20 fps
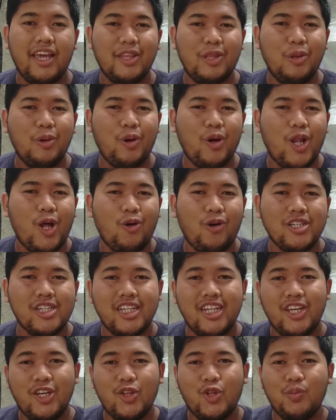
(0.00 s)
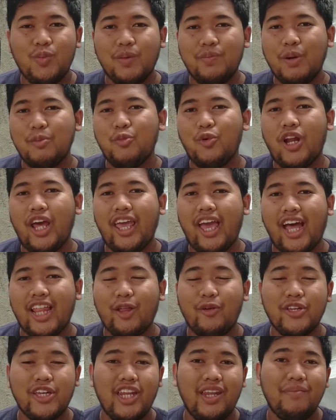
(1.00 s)
itu kalau aku jadi youtuber pemula ya
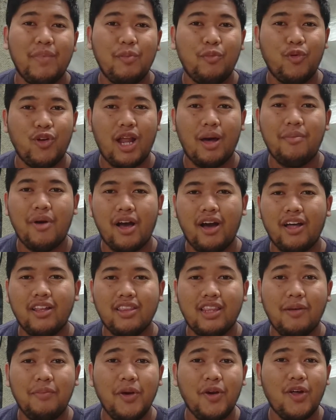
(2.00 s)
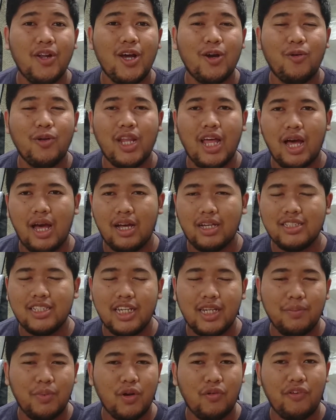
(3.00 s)
atau jadi pemula banget tapi kalau aku udah
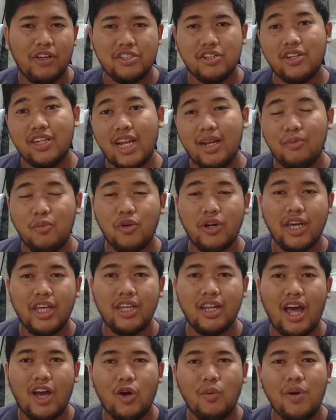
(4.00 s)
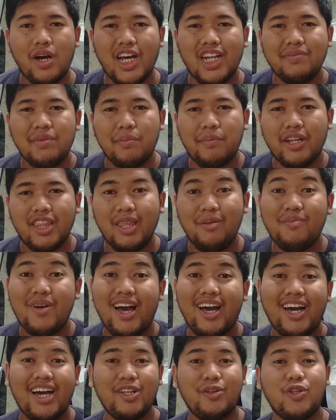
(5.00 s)
jadi profesional mungkin aku bakal
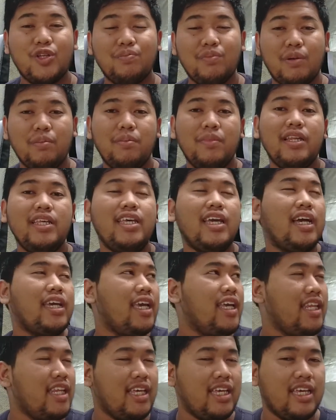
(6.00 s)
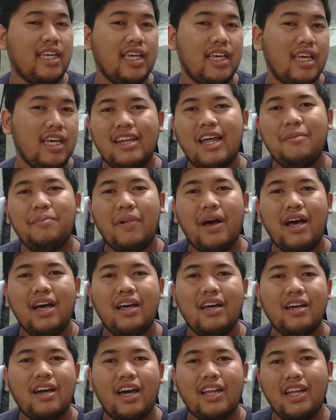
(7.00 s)
mempertimbangkan untuk membeli yang ini
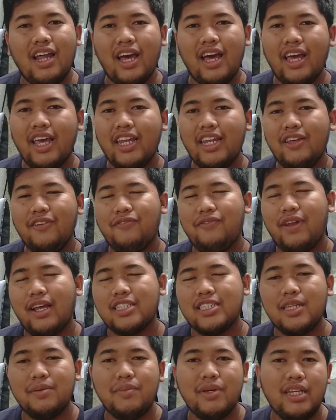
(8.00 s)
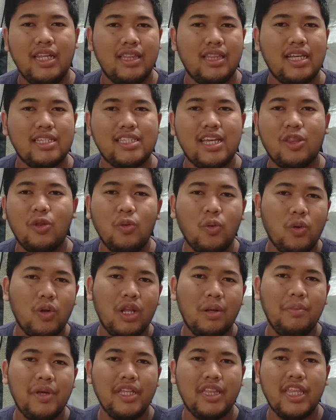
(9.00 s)
kenapa karena ini fleksibilitasnya
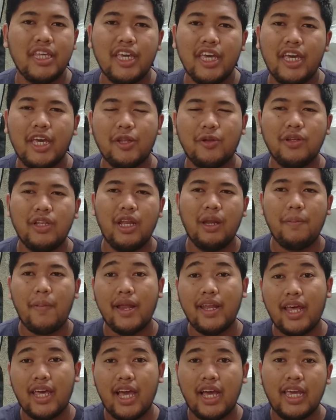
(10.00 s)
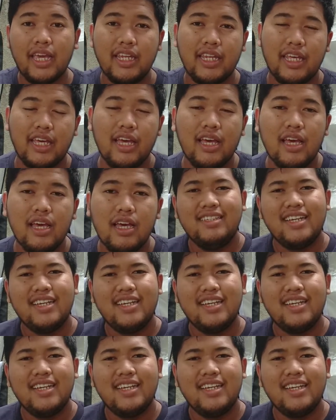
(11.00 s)
tuh lebih tinggi gitu daripada yang ini